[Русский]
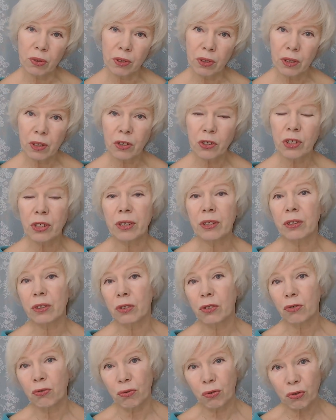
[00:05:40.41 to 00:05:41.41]
или сделать
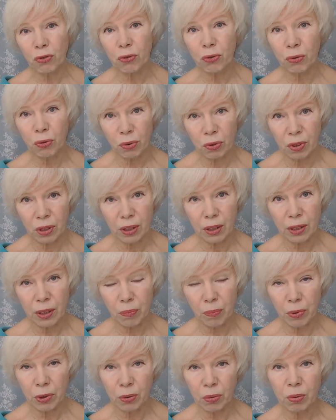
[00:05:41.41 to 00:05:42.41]
еще что-то и
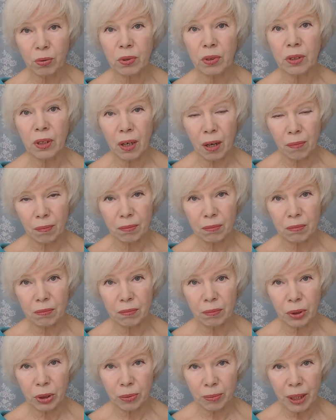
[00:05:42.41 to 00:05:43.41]
придут к нам.
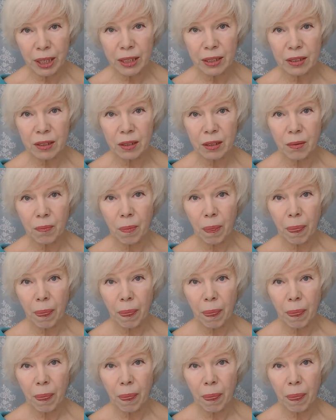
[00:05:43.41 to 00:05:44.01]
Понимаете?